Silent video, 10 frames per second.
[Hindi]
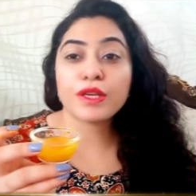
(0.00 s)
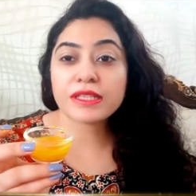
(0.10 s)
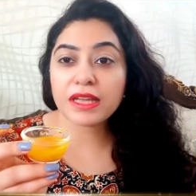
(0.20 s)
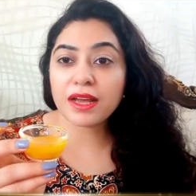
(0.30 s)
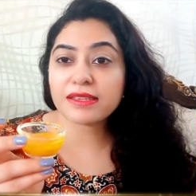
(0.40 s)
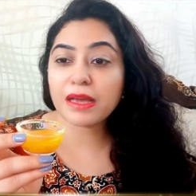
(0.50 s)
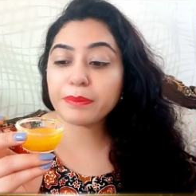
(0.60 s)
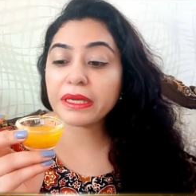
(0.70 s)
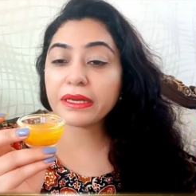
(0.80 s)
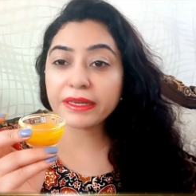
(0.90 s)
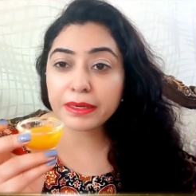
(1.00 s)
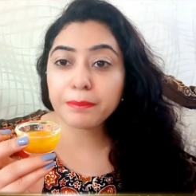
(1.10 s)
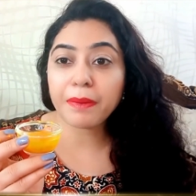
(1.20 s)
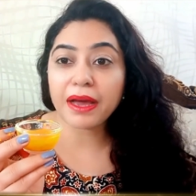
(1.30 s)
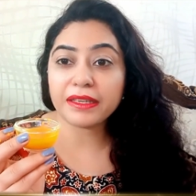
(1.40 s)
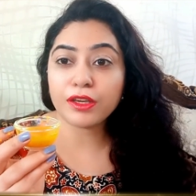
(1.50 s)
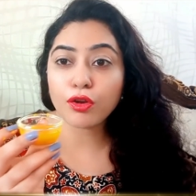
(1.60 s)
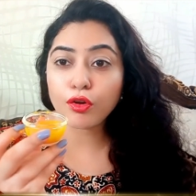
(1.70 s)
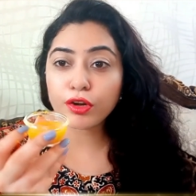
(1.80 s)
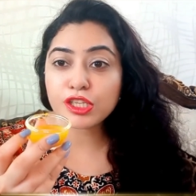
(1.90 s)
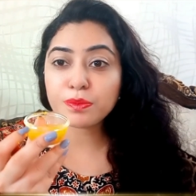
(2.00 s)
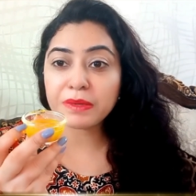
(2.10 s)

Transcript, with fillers: तो इस तरह से अपने गर्म पानी और ऑरेंज